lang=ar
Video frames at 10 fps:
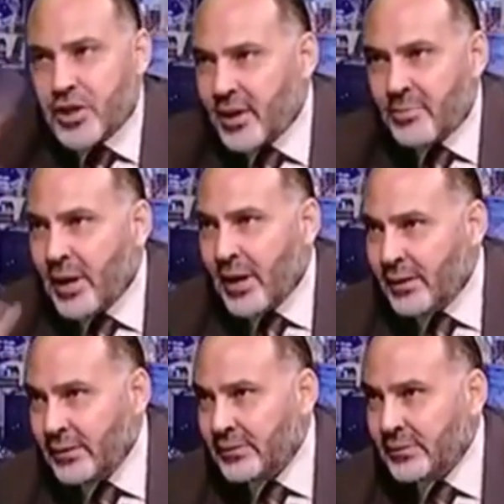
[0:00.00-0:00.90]
يا جماعه
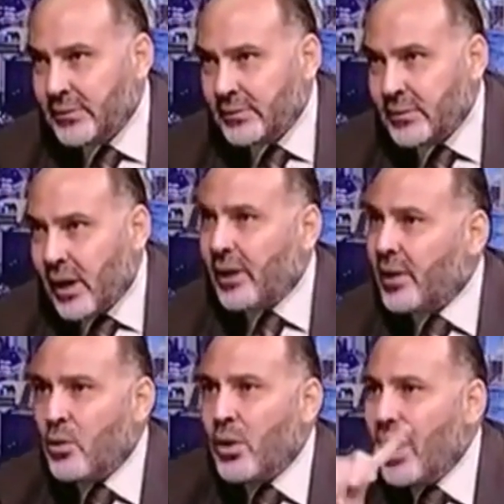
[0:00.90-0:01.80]

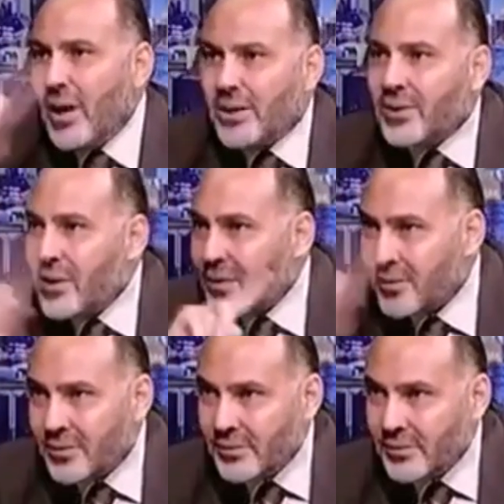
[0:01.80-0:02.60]
الله لا يختار